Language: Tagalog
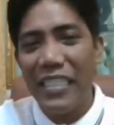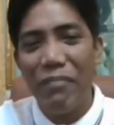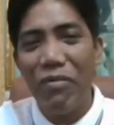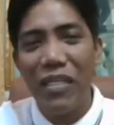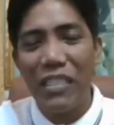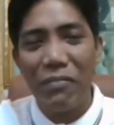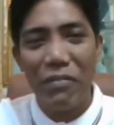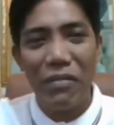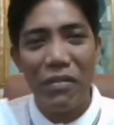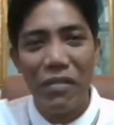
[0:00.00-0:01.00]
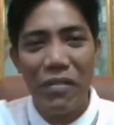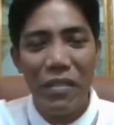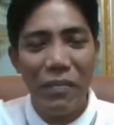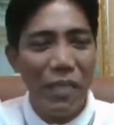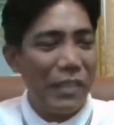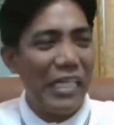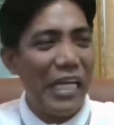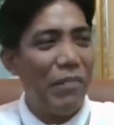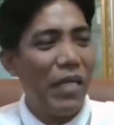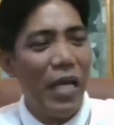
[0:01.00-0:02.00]
hindi bukal sa puso. Pag
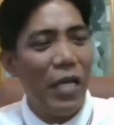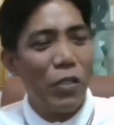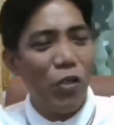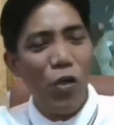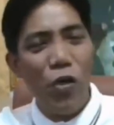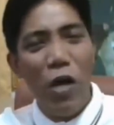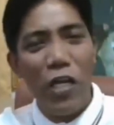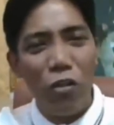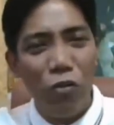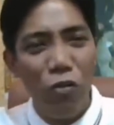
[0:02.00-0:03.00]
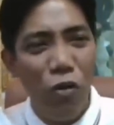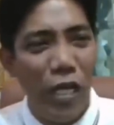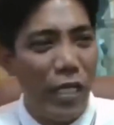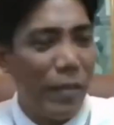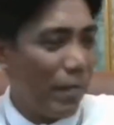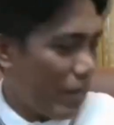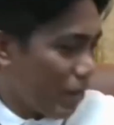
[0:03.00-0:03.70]
sinabing, tulong ako ng tulong eh.